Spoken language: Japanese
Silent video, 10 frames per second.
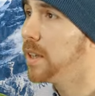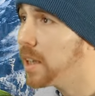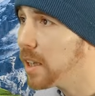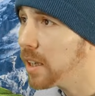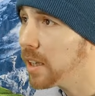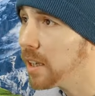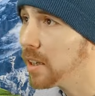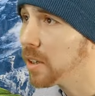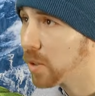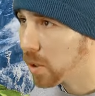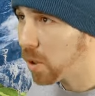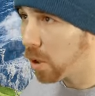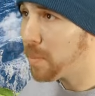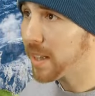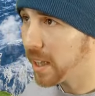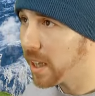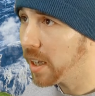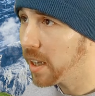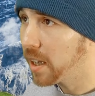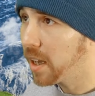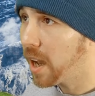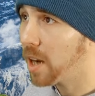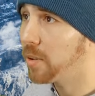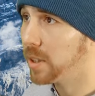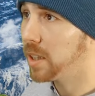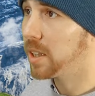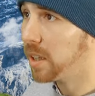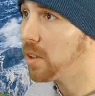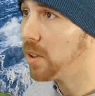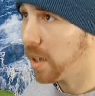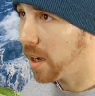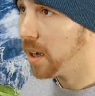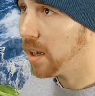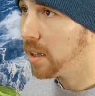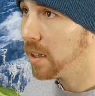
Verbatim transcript: え、ここまで歩いてきたのか？